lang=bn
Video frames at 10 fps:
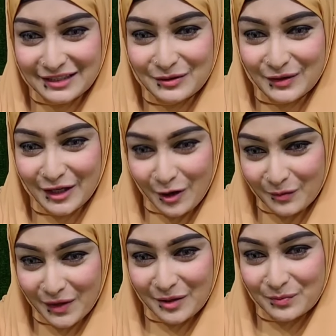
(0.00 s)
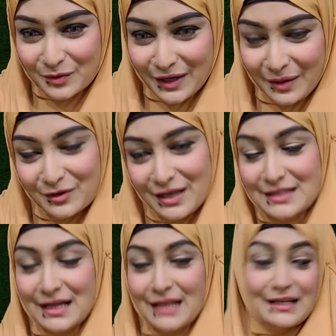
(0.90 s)
তুলি রহমান আপু কেমন
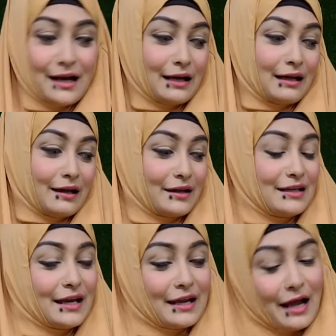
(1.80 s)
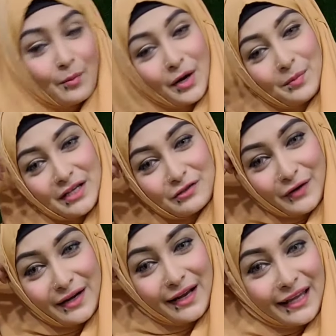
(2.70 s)
আছেন আচ্ছা ইয়ে আমার বেস্ট
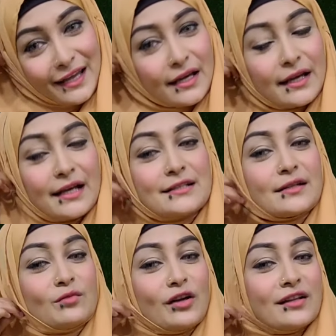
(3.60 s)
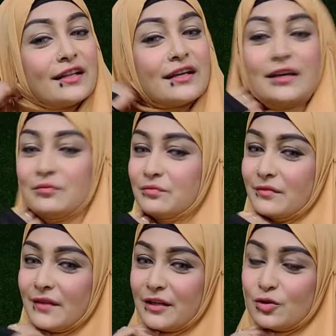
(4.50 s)
ফ্রেন্ডে কে কে খেলছেন বলেন দেখি
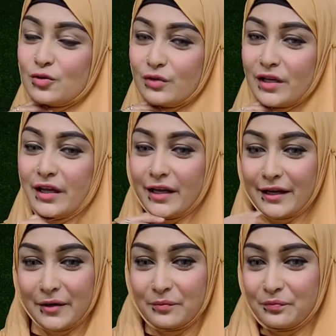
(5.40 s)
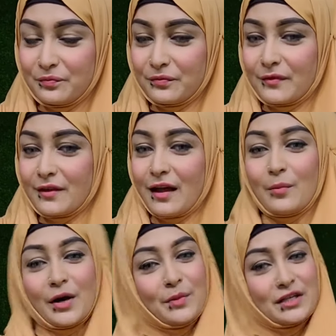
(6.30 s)
একটু শুনে নেই আগে
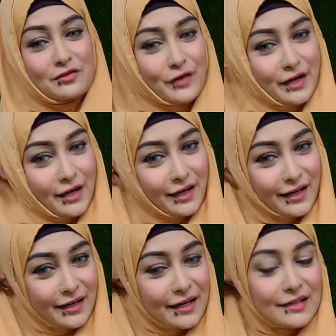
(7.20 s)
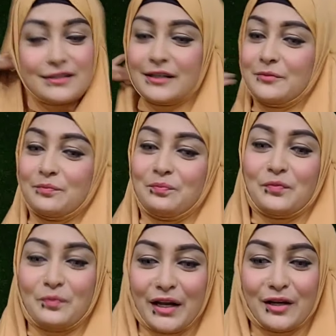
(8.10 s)
আমার বেস্ট ফ্রেন্ডে কে কে খেলছেন
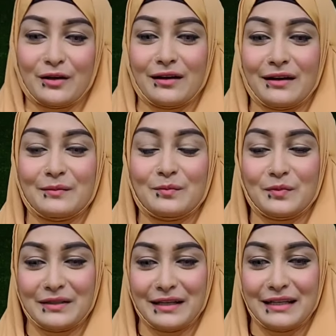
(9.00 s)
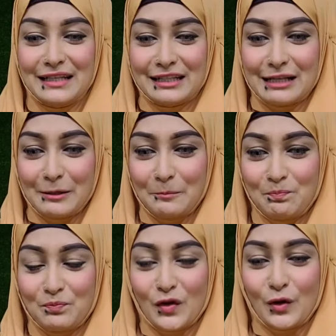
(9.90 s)
মানে ইয়েটা
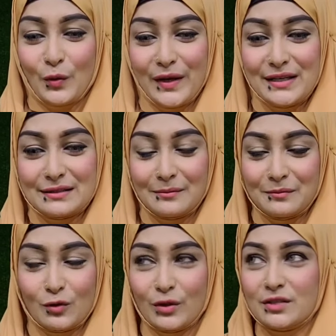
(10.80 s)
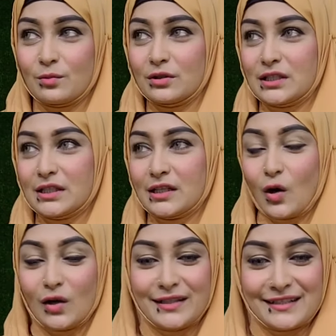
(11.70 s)
কুইজ কুইজ বলছি
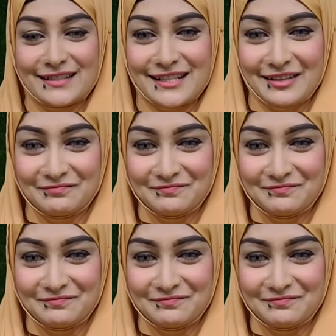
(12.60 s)
কন্টেস্টটা